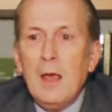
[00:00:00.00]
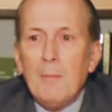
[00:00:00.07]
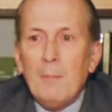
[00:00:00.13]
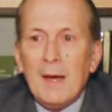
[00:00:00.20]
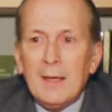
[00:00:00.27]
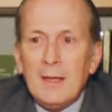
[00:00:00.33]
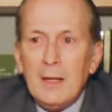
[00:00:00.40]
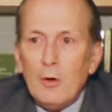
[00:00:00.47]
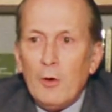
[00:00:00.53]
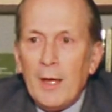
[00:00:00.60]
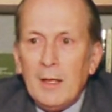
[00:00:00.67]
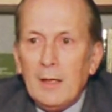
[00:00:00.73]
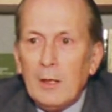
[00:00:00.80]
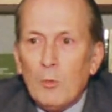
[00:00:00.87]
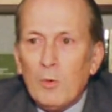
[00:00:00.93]
Ma Chino è
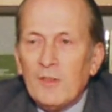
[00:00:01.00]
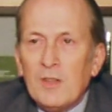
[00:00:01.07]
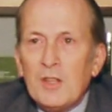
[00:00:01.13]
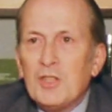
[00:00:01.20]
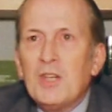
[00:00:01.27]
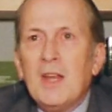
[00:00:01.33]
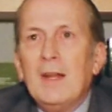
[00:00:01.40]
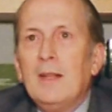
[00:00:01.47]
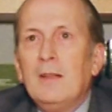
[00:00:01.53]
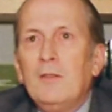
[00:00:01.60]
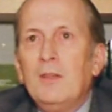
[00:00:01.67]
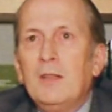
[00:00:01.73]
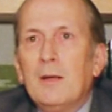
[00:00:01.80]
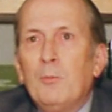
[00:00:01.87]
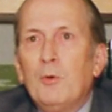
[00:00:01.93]
in queste scene di
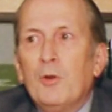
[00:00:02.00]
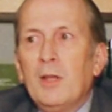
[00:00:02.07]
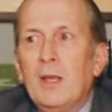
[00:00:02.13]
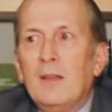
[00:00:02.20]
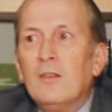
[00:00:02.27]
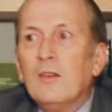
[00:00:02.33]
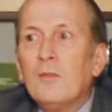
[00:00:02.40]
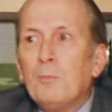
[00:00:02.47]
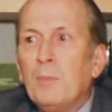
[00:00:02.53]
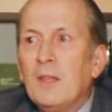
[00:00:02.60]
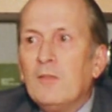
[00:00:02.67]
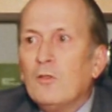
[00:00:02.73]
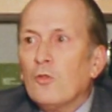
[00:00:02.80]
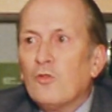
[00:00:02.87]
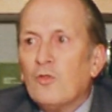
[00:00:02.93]
vita borghese,
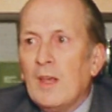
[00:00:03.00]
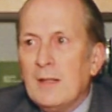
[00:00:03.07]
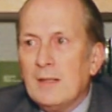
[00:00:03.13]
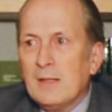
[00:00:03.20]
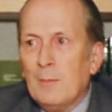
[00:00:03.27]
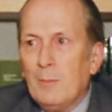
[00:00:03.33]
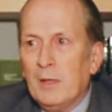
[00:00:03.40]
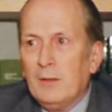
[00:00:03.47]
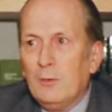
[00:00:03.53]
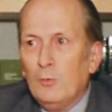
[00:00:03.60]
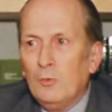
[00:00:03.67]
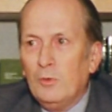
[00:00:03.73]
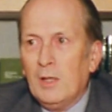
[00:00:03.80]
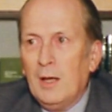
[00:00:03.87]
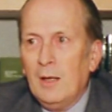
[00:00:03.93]
spesso senza
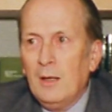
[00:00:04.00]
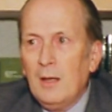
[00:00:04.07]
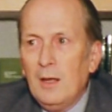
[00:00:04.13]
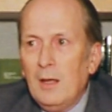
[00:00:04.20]
battuta,